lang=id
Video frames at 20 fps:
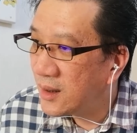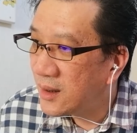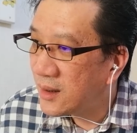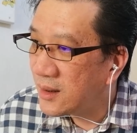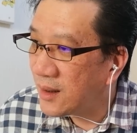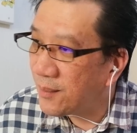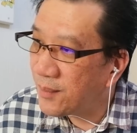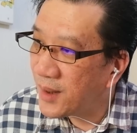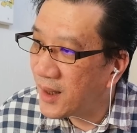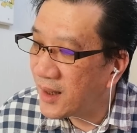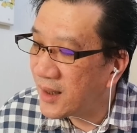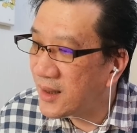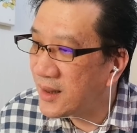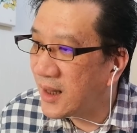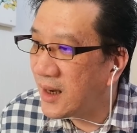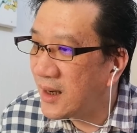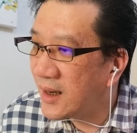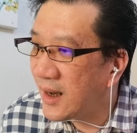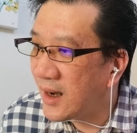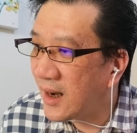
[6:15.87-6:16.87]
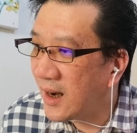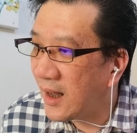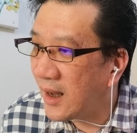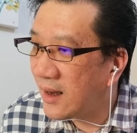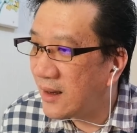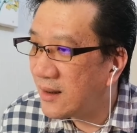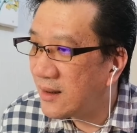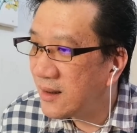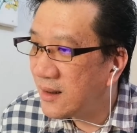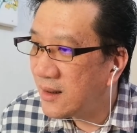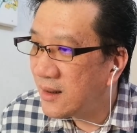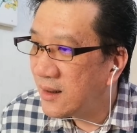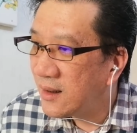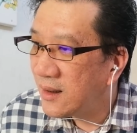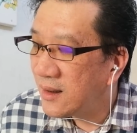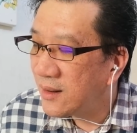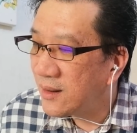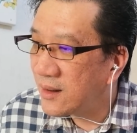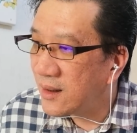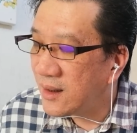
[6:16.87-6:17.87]
Tapi ya kita lihatlah.
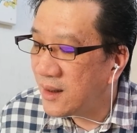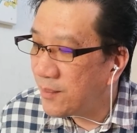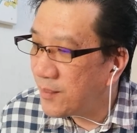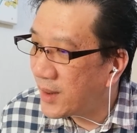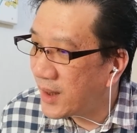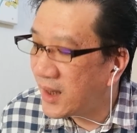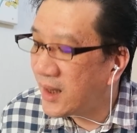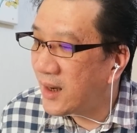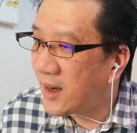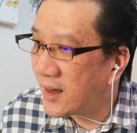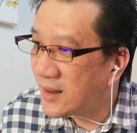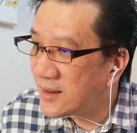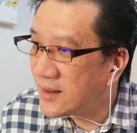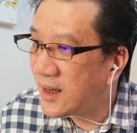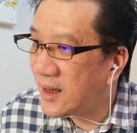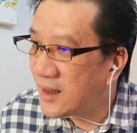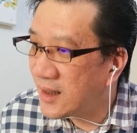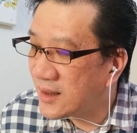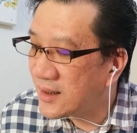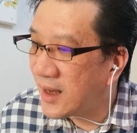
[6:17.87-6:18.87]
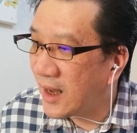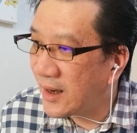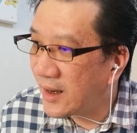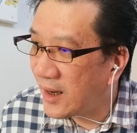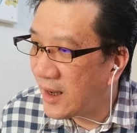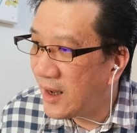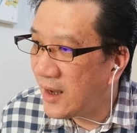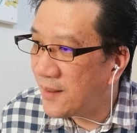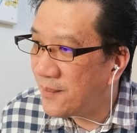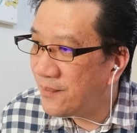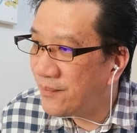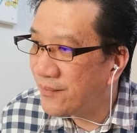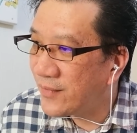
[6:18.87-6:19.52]
Jadi perkiraan saya di sana,